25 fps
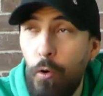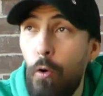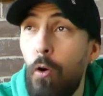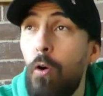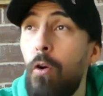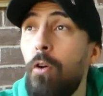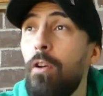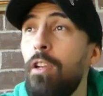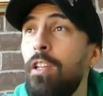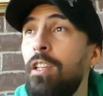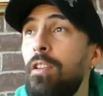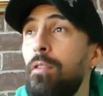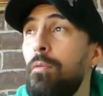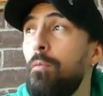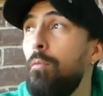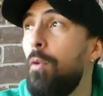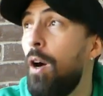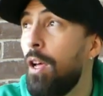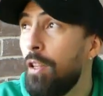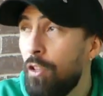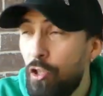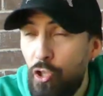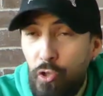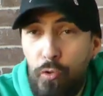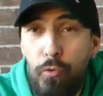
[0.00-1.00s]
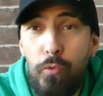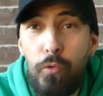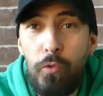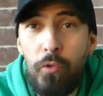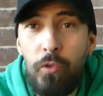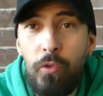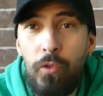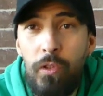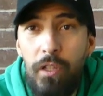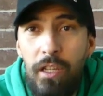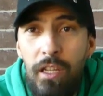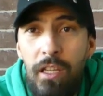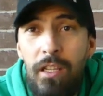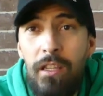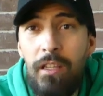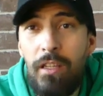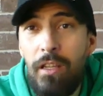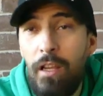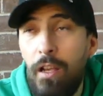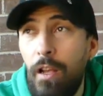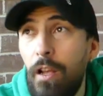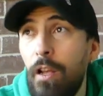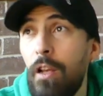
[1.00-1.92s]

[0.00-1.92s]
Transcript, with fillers: All-in-One-Studio in